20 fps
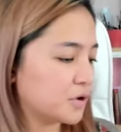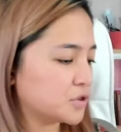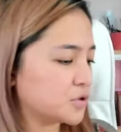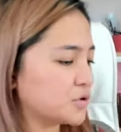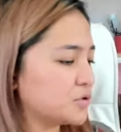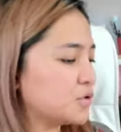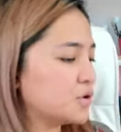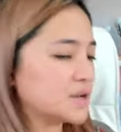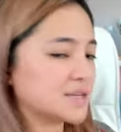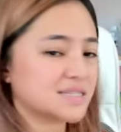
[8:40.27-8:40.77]
tuh
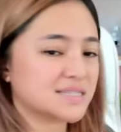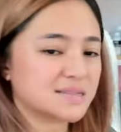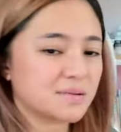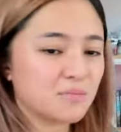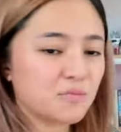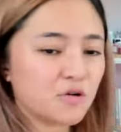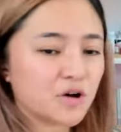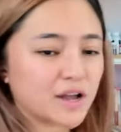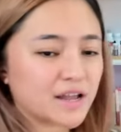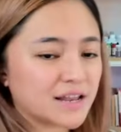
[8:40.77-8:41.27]
nulis
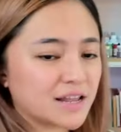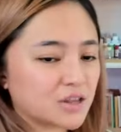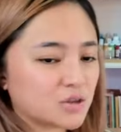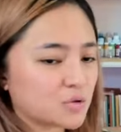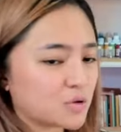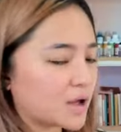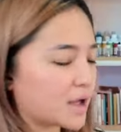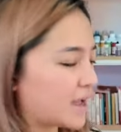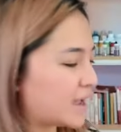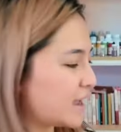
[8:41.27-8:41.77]
semua ini tuh
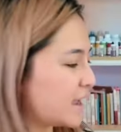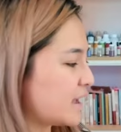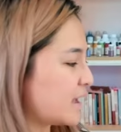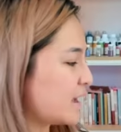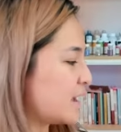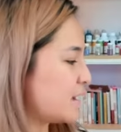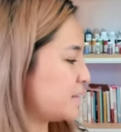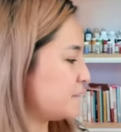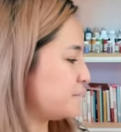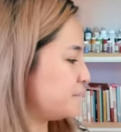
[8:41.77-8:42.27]

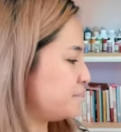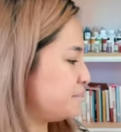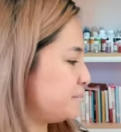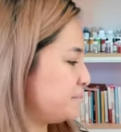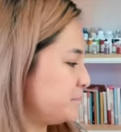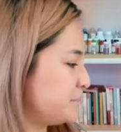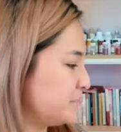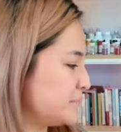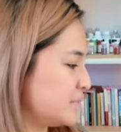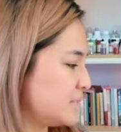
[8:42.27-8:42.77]
kayak
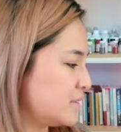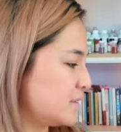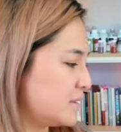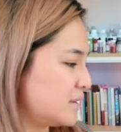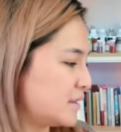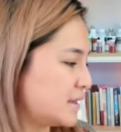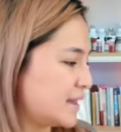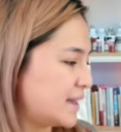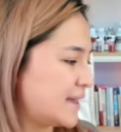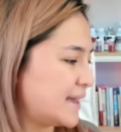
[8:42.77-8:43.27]

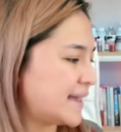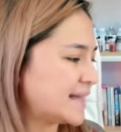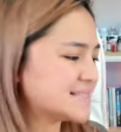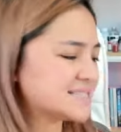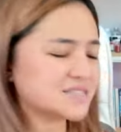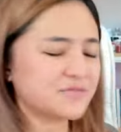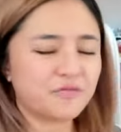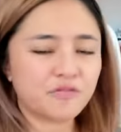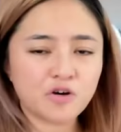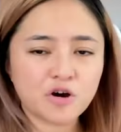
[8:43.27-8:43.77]
it's
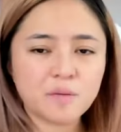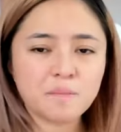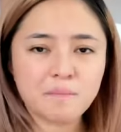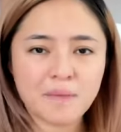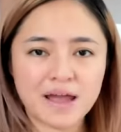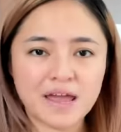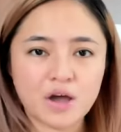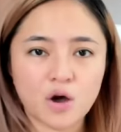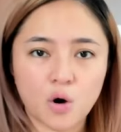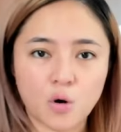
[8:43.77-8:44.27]
for
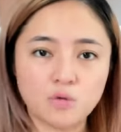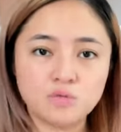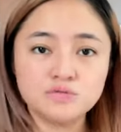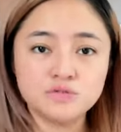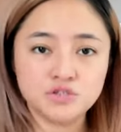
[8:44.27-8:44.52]
my own